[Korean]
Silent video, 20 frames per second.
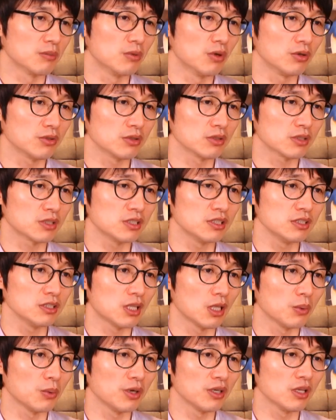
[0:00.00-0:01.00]
뭐 어떤 큰
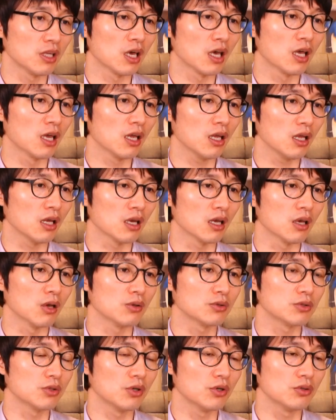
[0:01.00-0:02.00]
대회나
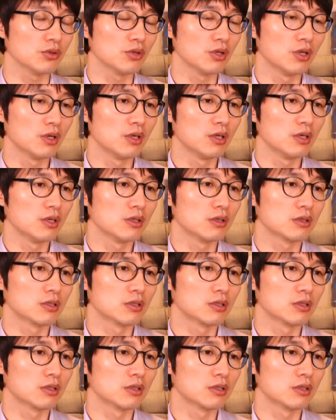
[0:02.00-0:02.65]
어떤 예. 예.